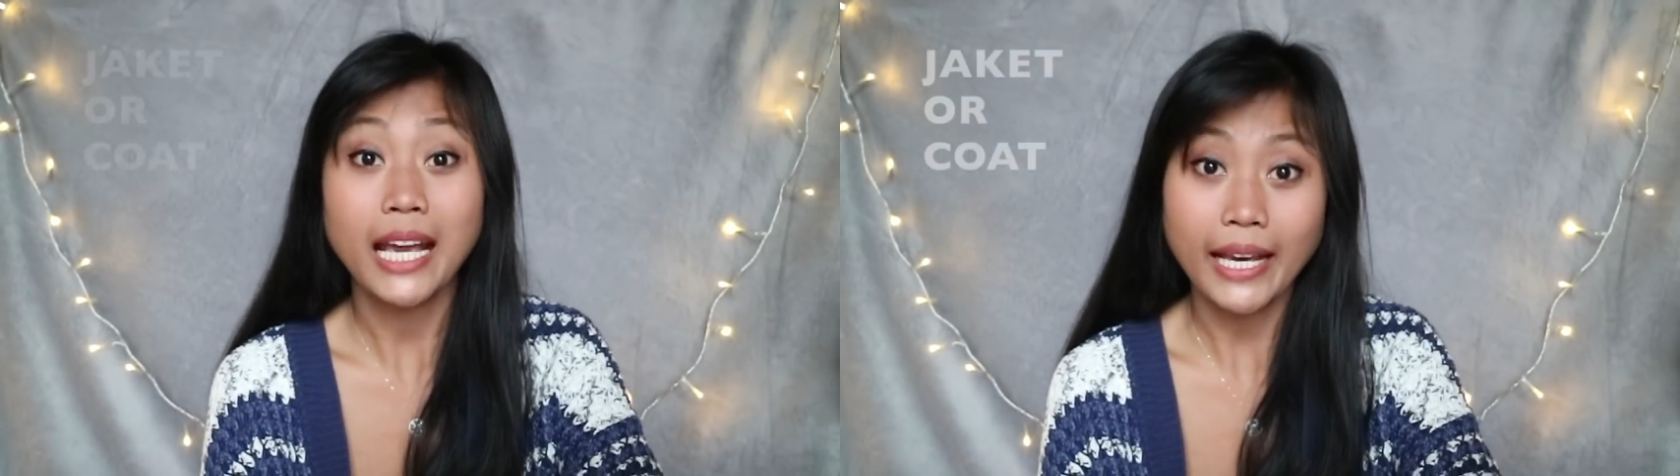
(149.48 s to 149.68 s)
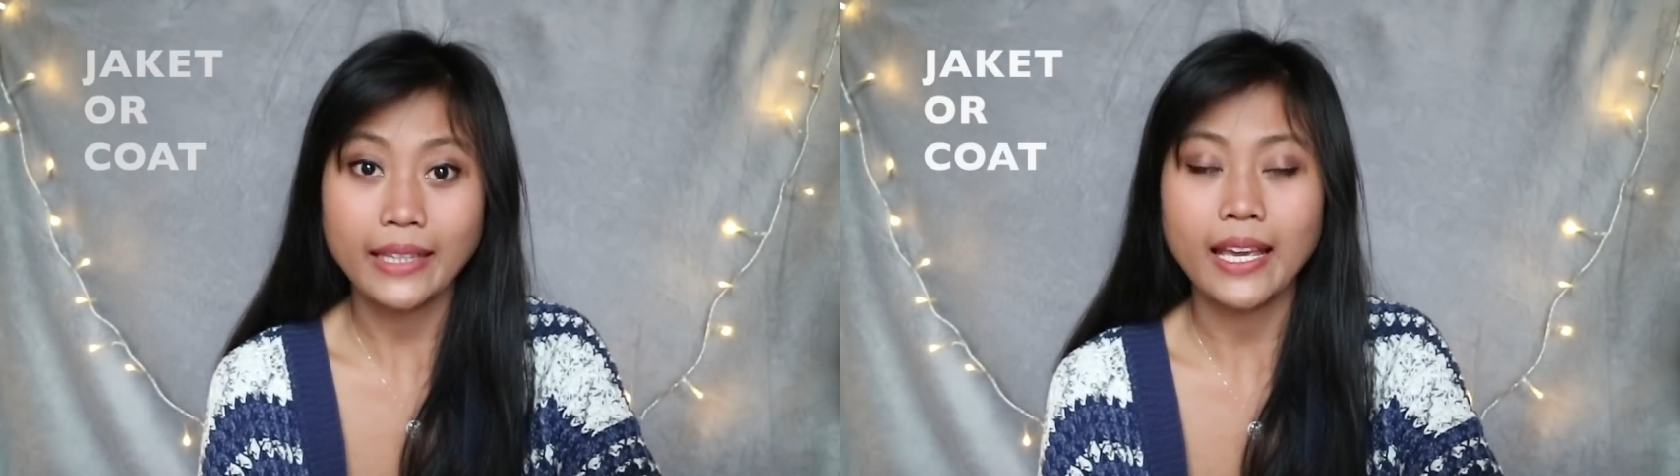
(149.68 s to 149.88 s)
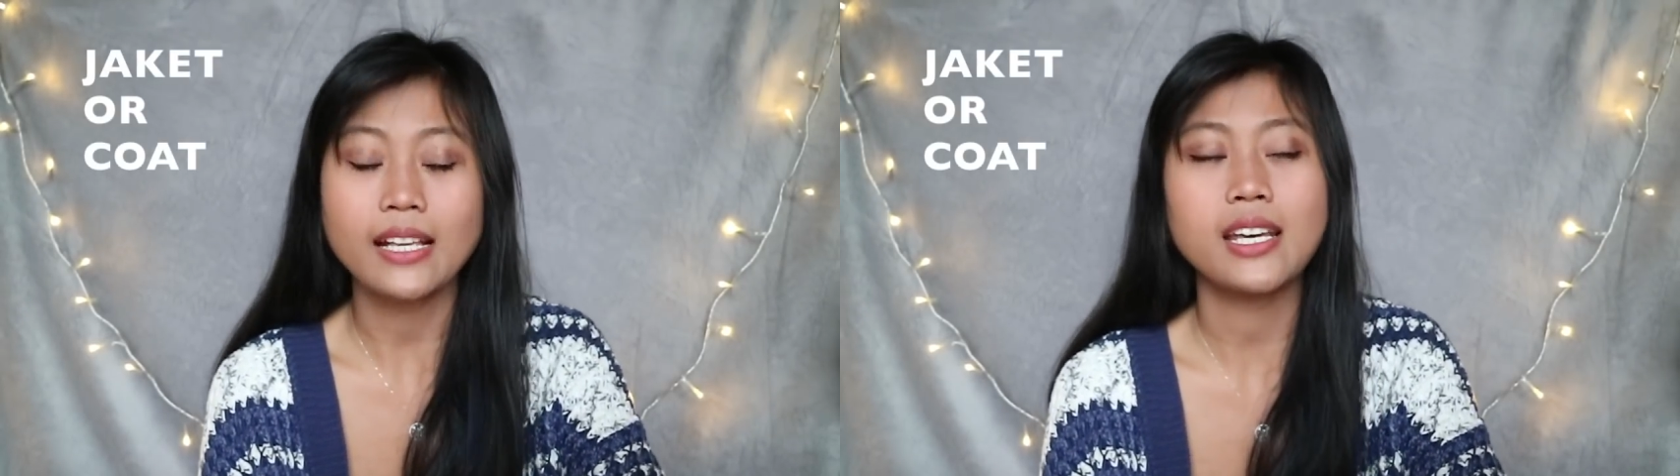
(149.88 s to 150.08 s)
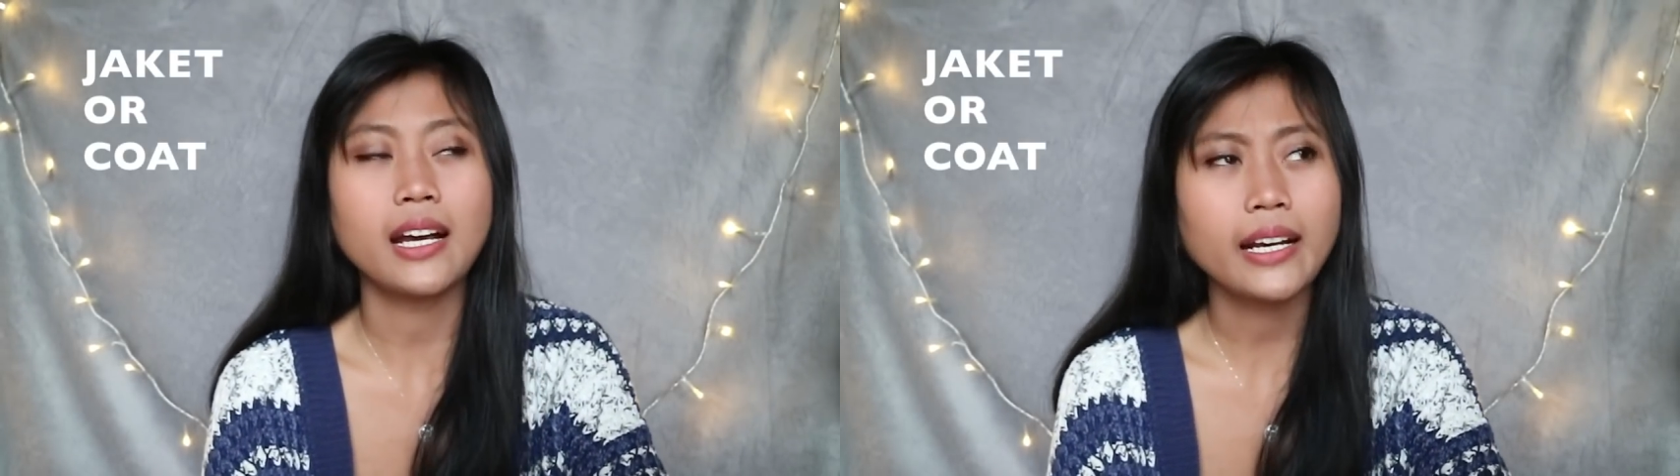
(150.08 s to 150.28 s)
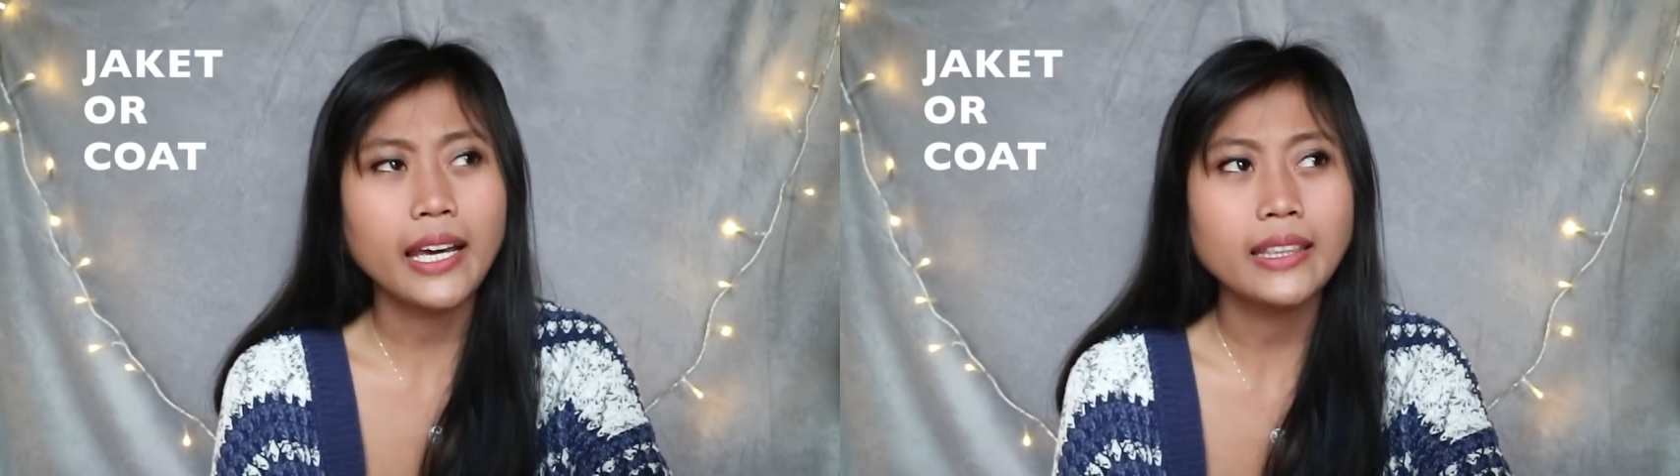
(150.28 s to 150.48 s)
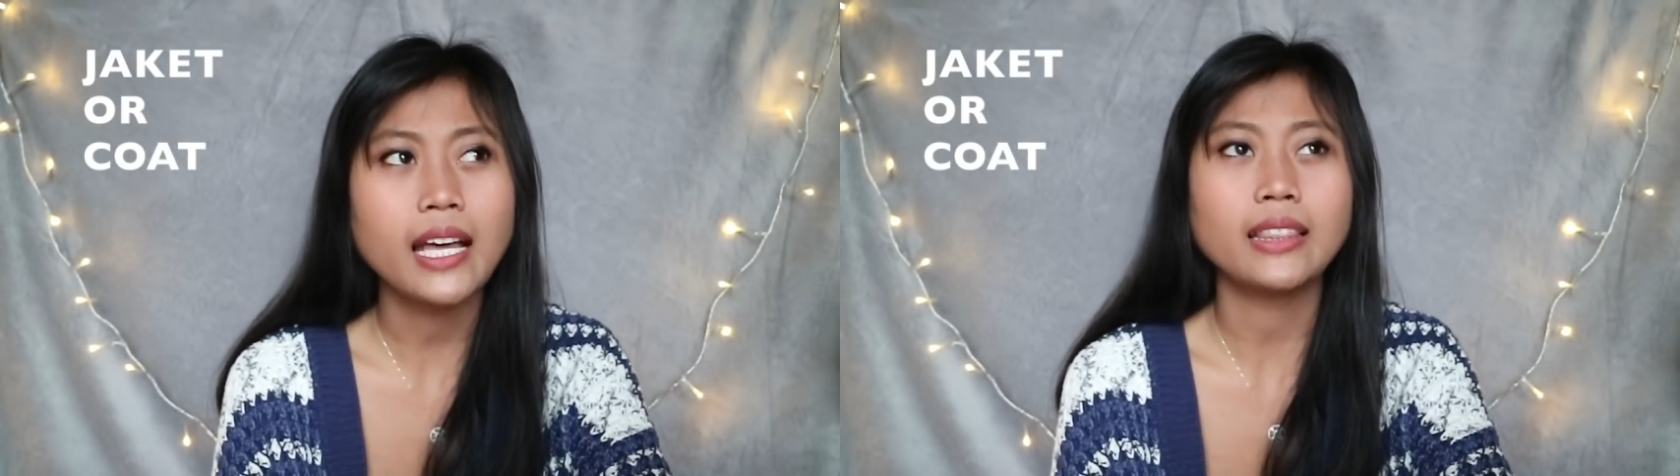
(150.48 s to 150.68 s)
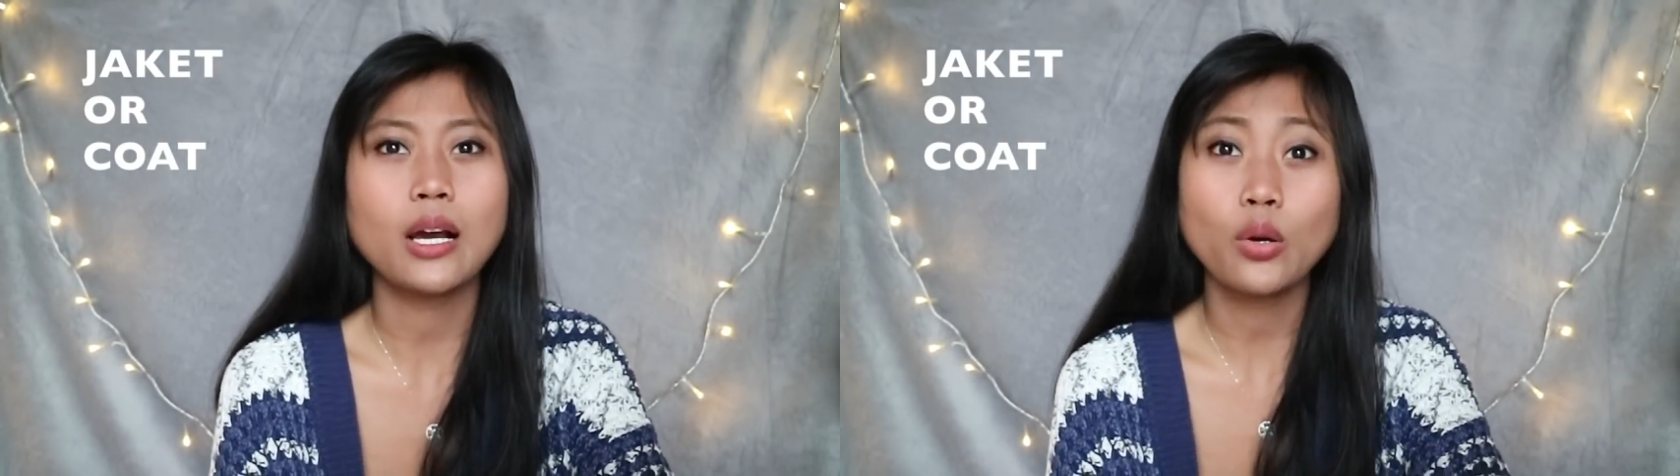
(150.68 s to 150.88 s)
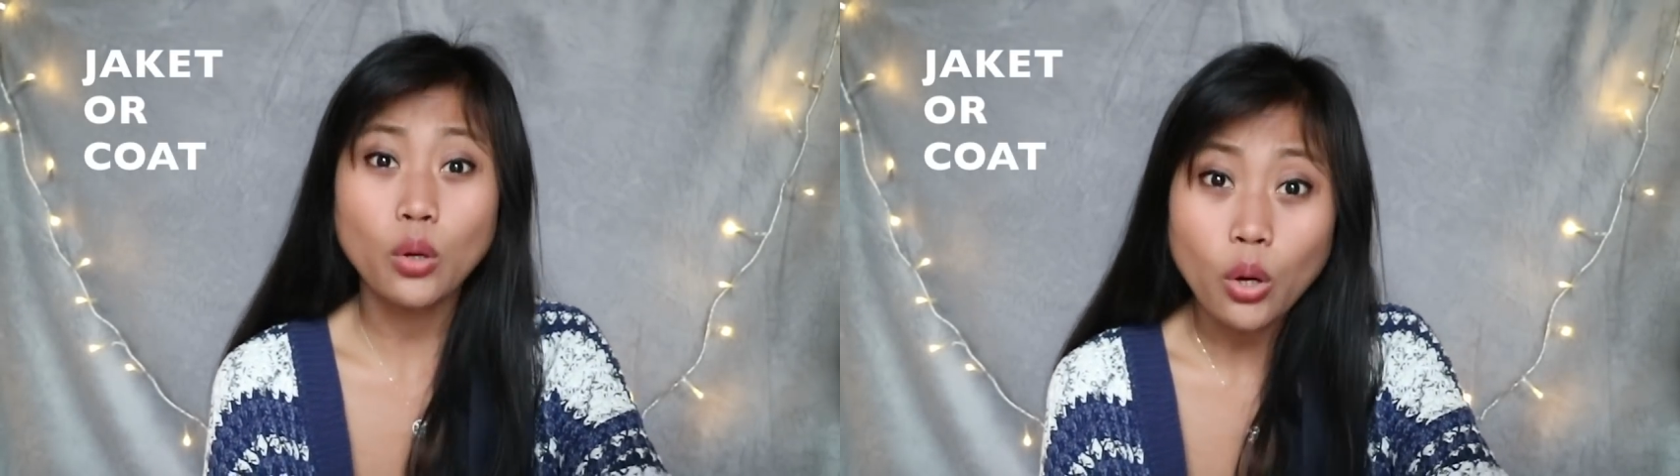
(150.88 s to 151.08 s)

jaket ya, jaket atau